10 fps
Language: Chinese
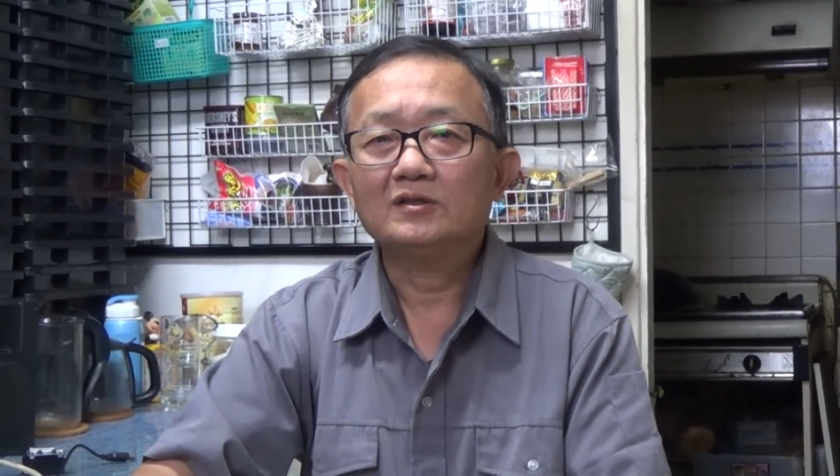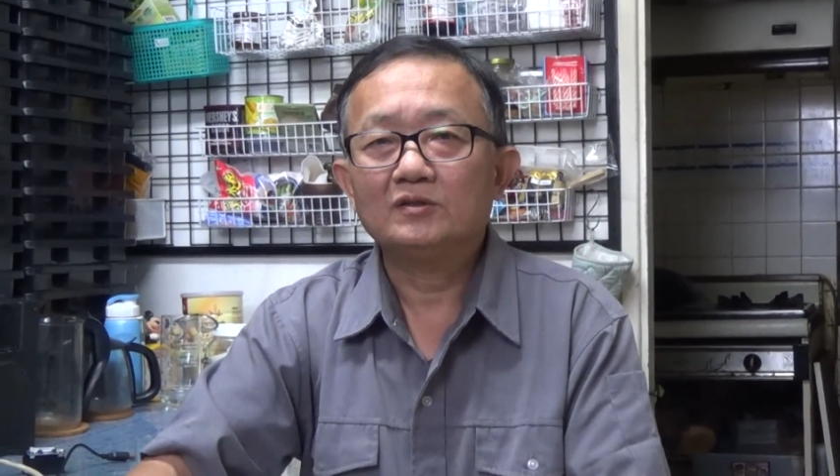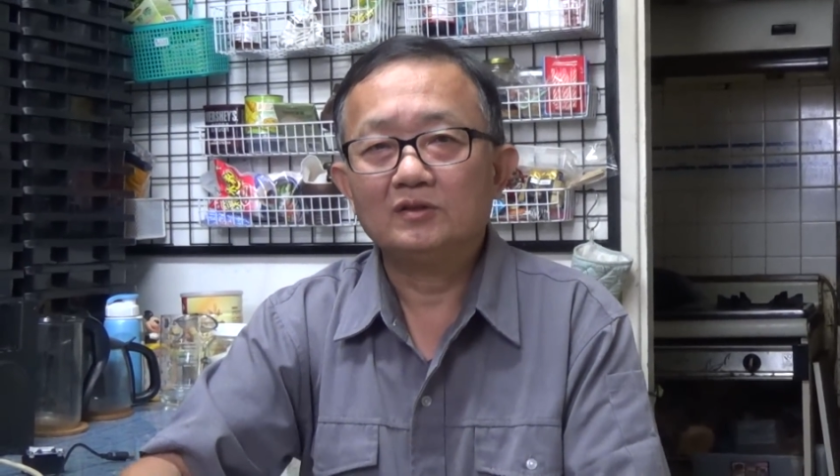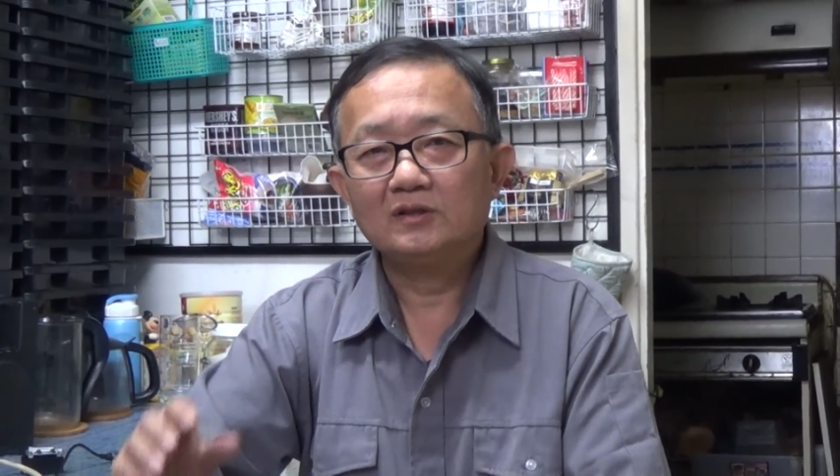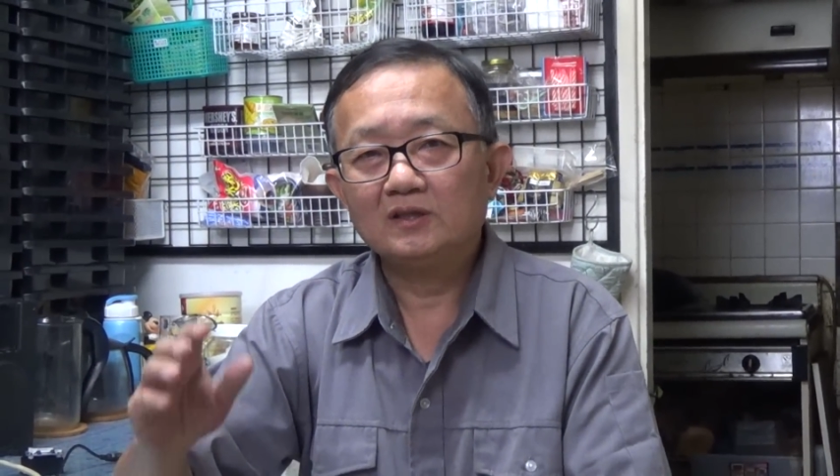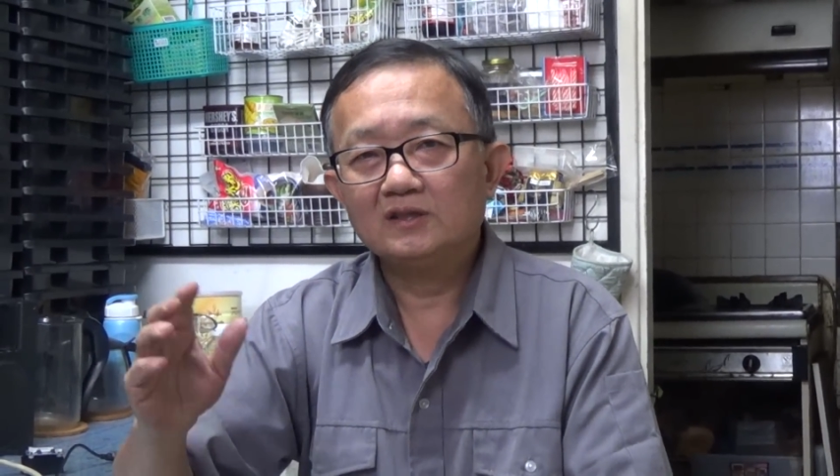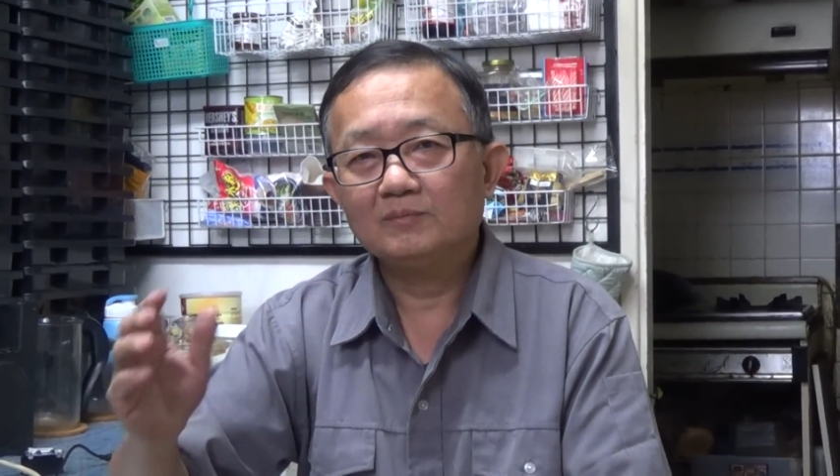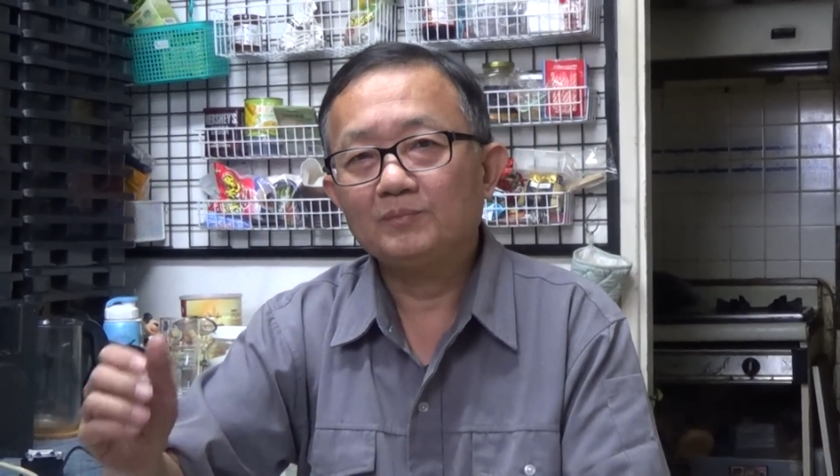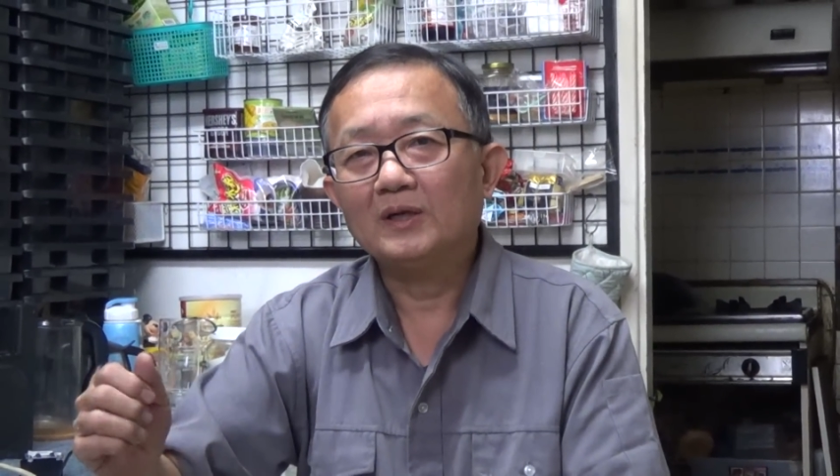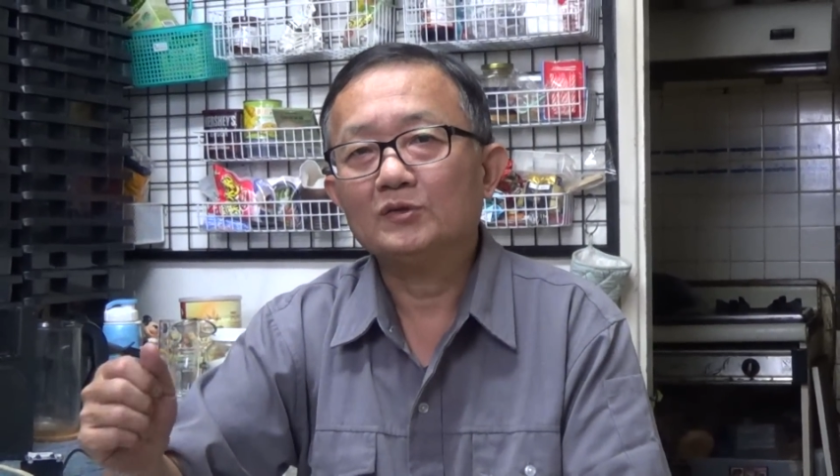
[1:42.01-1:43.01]
都有定
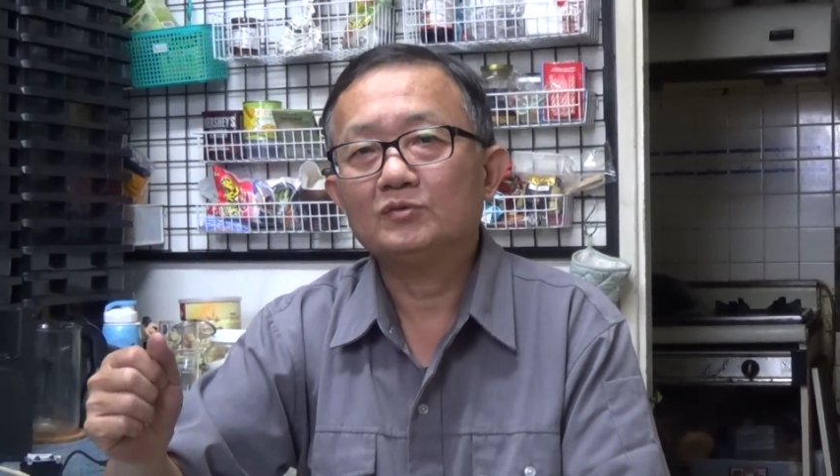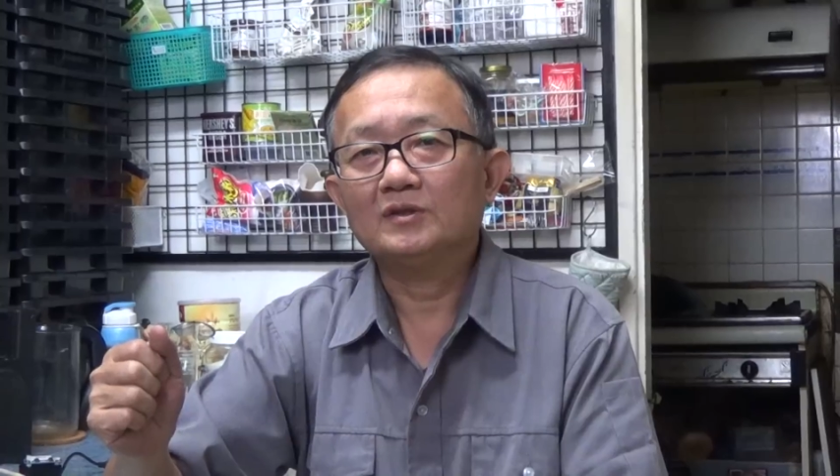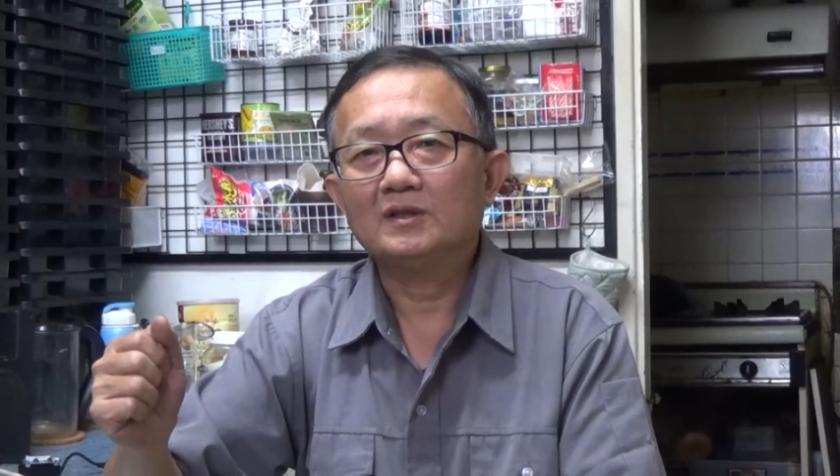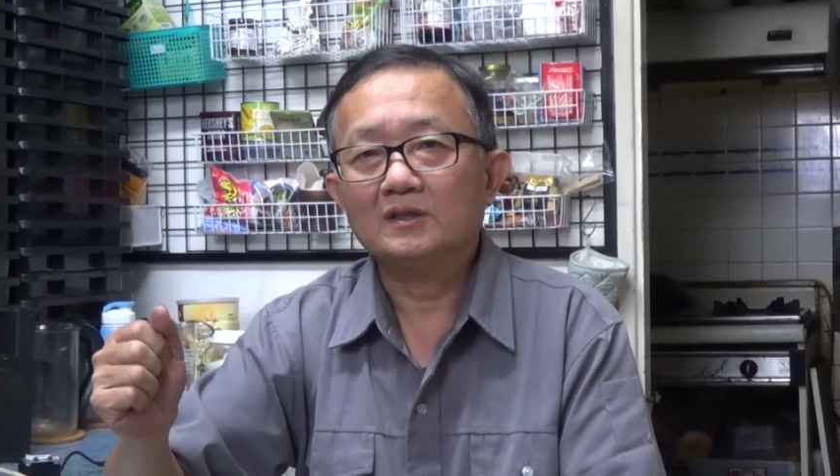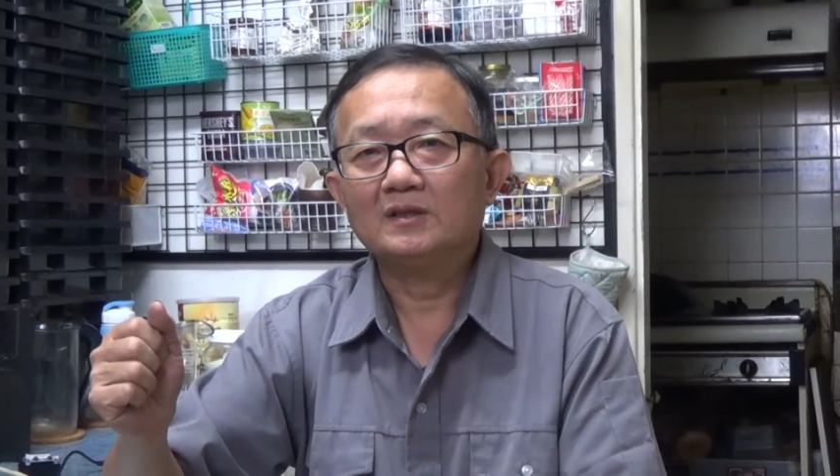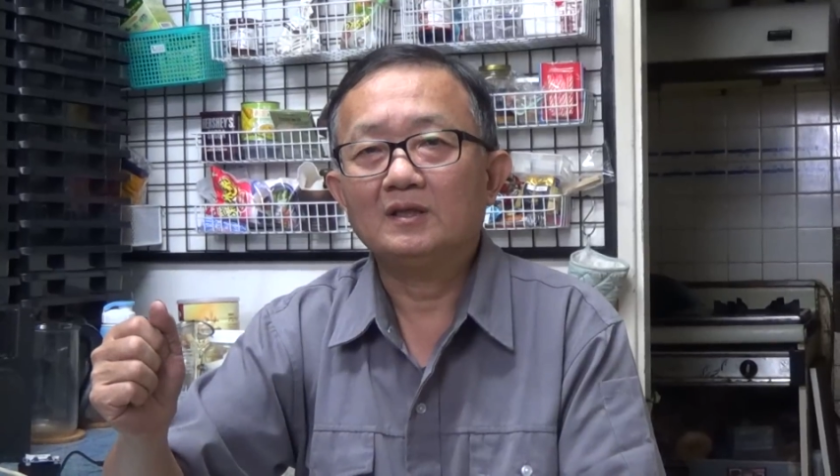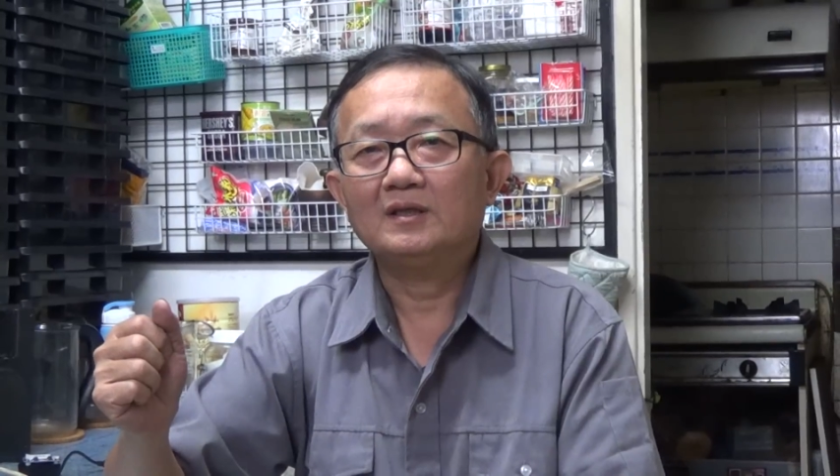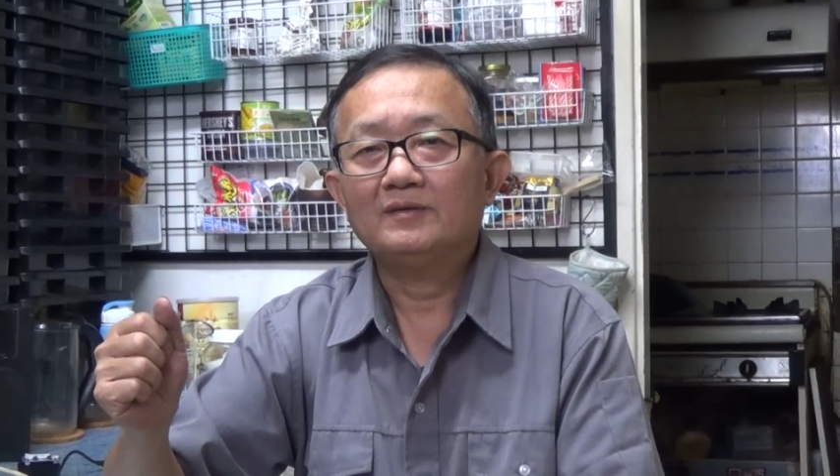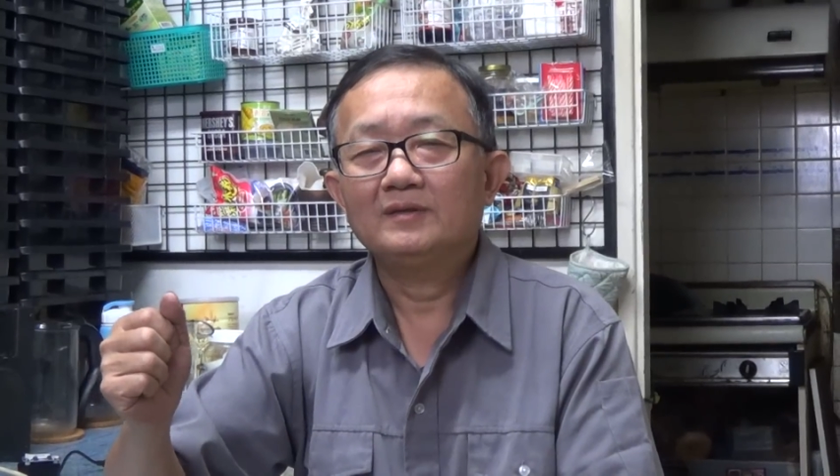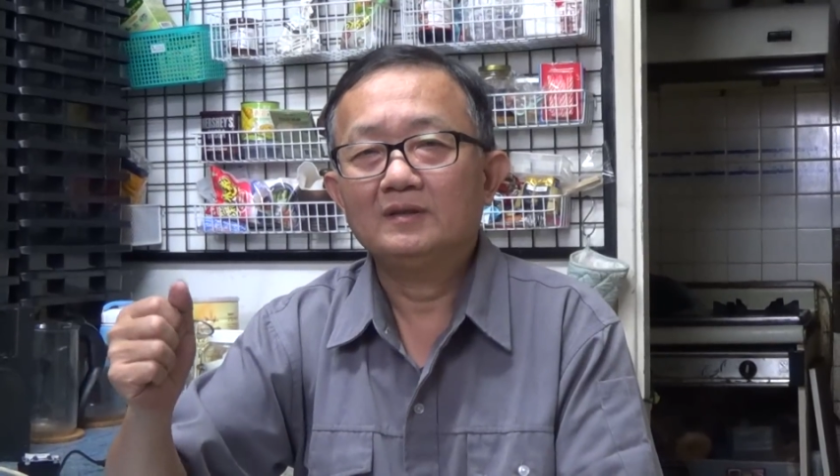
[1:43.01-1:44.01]
定标准的哈。
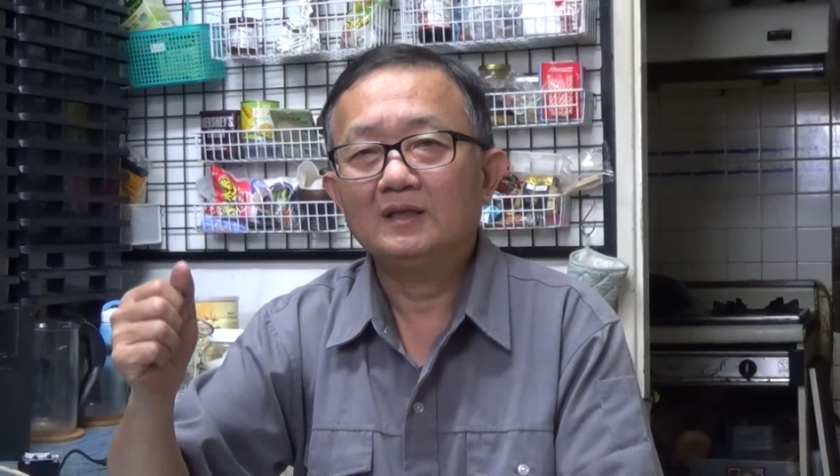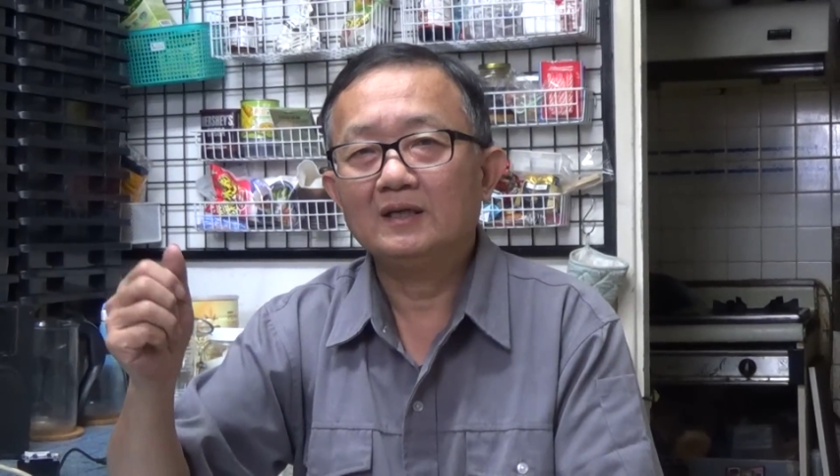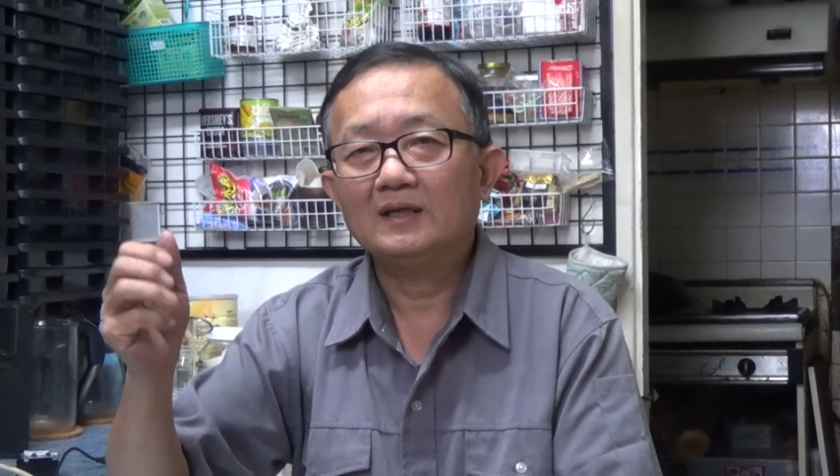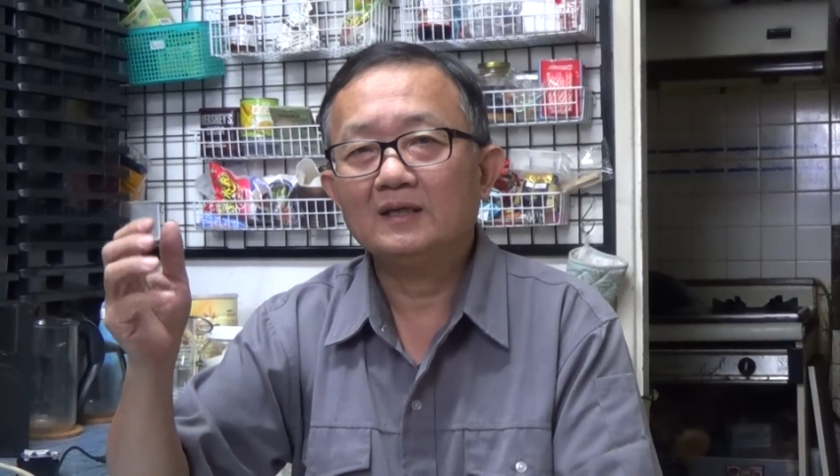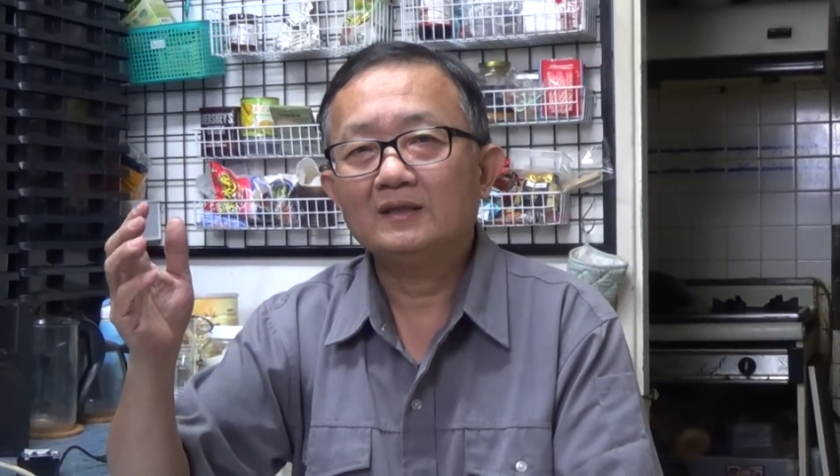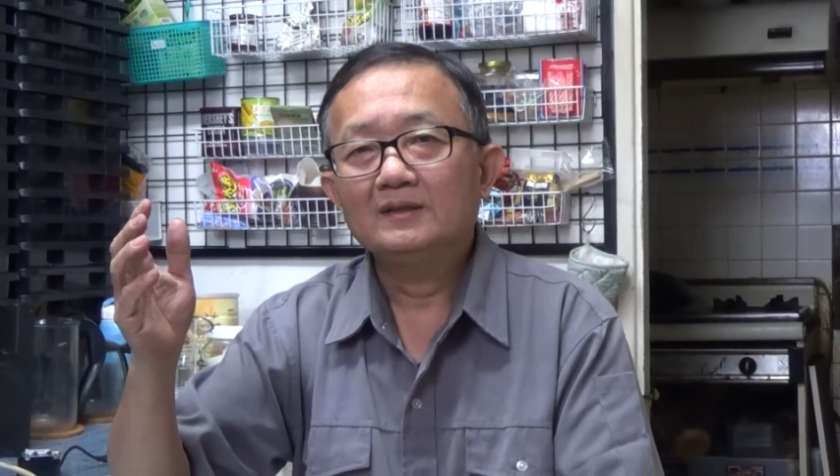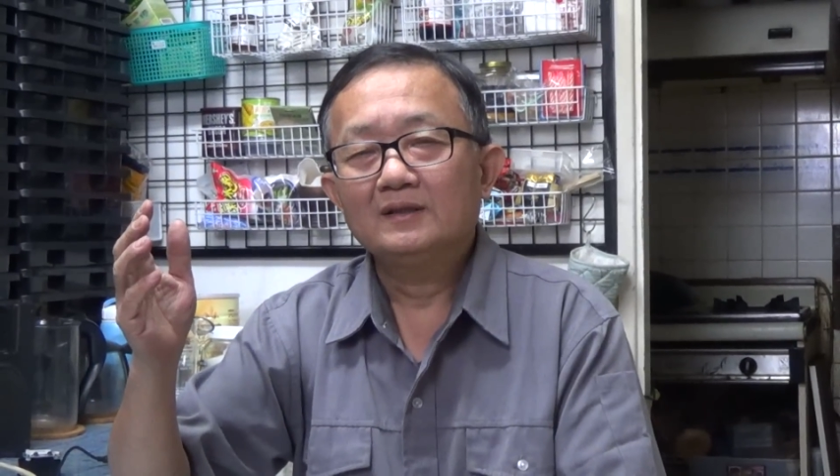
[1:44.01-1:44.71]
那